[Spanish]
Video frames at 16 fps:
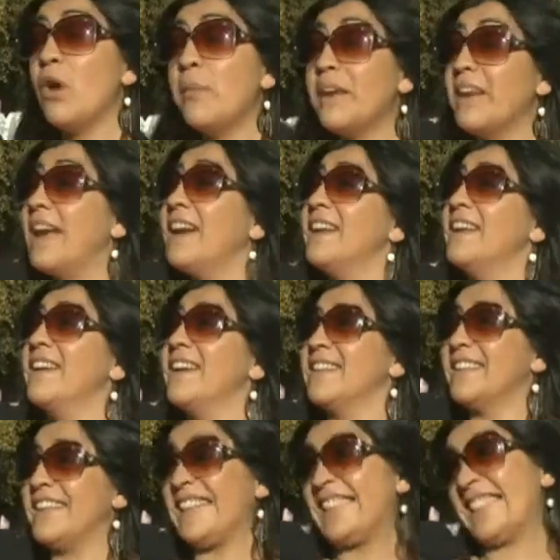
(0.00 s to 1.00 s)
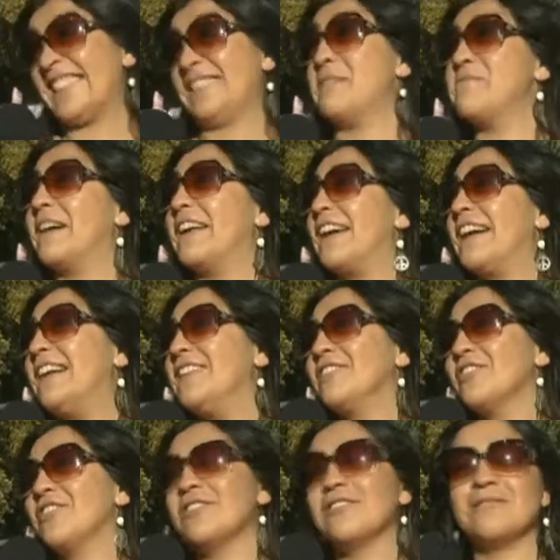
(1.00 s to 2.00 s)
no haber alguien que te esté
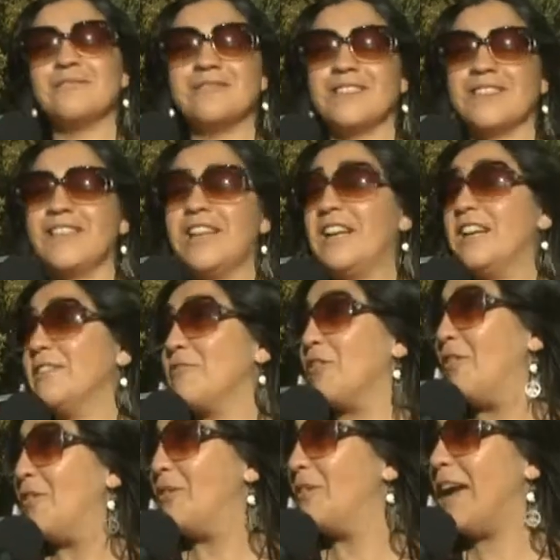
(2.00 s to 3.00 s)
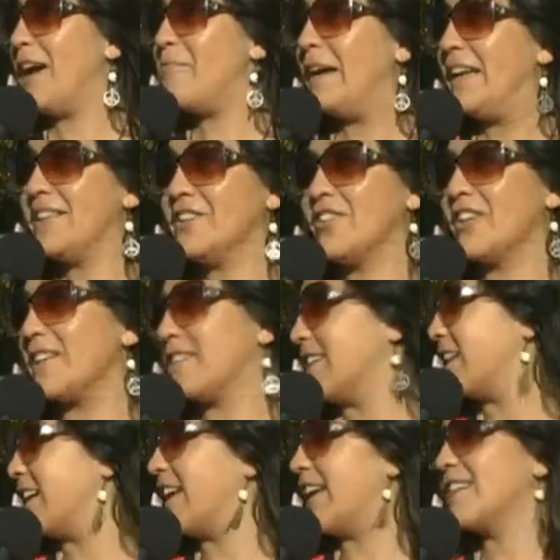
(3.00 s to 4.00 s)
marcando, y cuando nada más lindo que
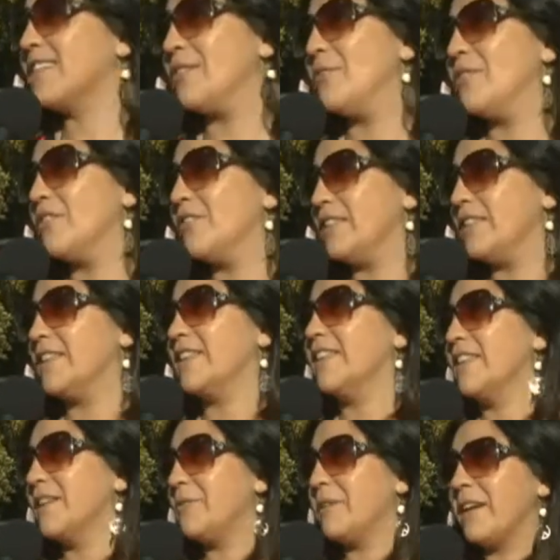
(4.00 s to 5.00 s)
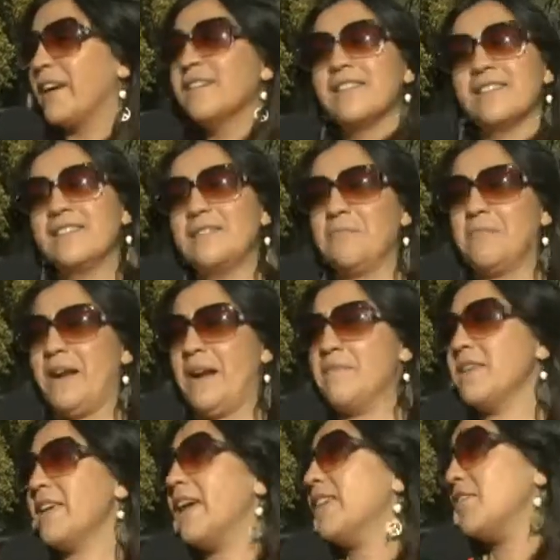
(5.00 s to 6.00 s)
ser creativo y, libre. Para
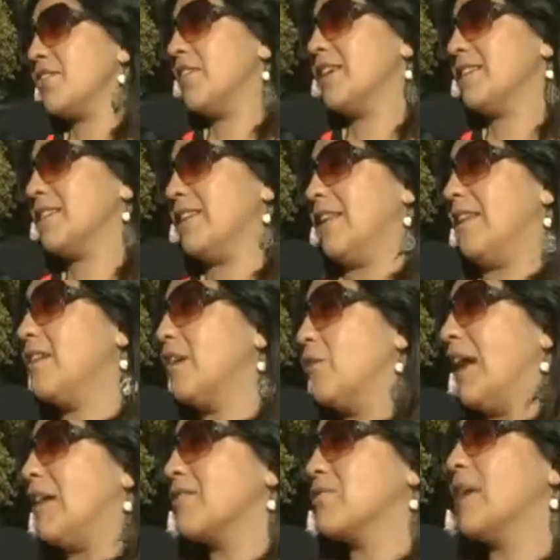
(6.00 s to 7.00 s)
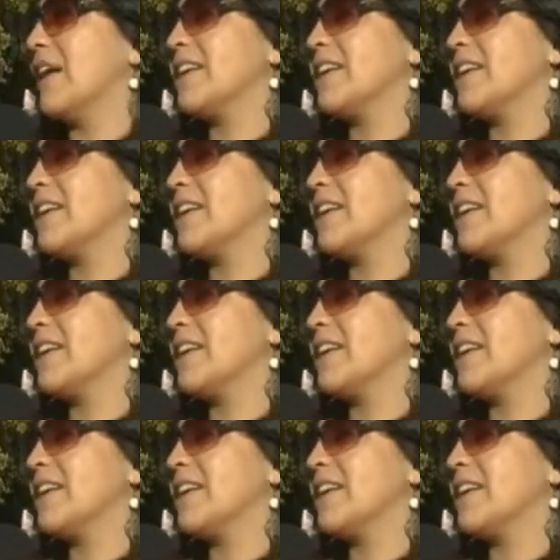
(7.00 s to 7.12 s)
mí eso es, un